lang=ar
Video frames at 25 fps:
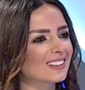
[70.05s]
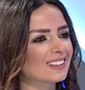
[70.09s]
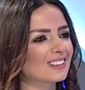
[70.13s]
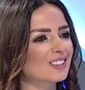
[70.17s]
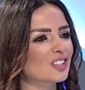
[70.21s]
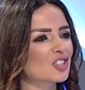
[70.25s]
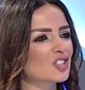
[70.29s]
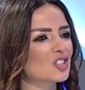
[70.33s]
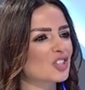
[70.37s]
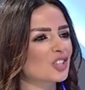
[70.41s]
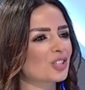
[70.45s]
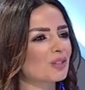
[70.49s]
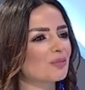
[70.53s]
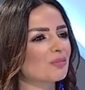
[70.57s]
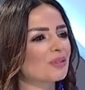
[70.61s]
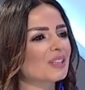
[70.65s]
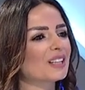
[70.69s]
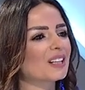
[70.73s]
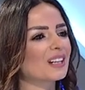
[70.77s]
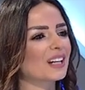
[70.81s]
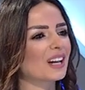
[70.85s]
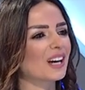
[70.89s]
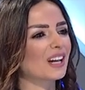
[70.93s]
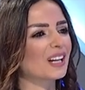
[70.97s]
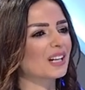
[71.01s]
ضجه
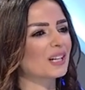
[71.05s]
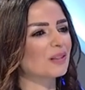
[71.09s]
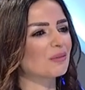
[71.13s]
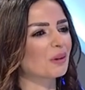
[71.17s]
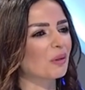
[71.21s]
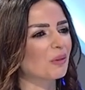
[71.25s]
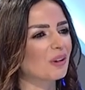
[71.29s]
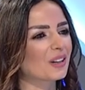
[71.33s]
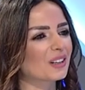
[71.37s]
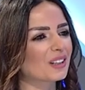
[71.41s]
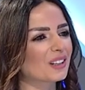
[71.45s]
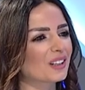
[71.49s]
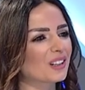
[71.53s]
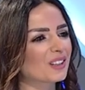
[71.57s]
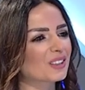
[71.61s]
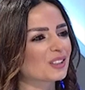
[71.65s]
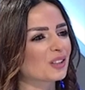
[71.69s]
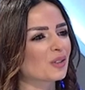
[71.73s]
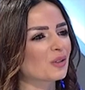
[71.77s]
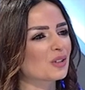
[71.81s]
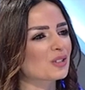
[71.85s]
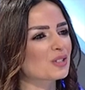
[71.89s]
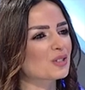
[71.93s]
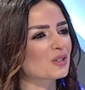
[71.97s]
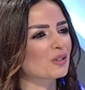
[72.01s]
كبيره على مواقع
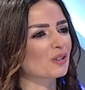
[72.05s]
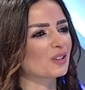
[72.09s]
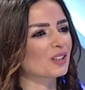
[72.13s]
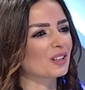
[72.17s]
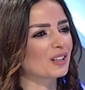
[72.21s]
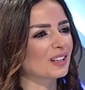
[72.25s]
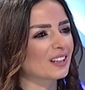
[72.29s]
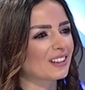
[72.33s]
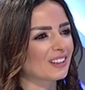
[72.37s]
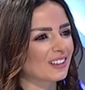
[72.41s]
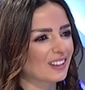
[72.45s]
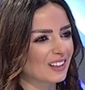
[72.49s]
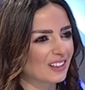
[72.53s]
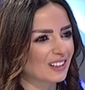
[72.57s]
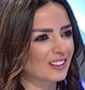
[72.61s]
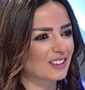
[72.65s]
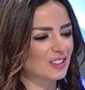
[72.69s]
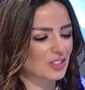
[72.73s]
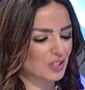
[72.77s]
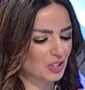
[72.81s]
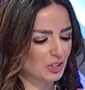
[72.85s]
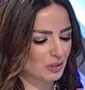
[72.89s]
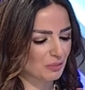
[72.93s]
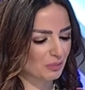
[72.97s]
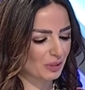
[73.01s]
التواصل أكيد.
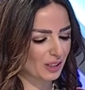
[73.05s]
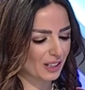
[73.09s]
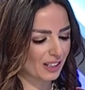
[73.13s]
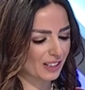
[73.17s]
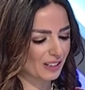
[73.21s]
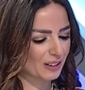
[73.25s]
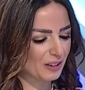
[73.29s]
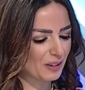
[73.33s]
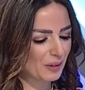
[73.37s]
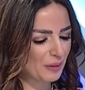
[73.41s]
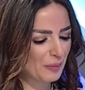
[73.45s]
الاجتماعي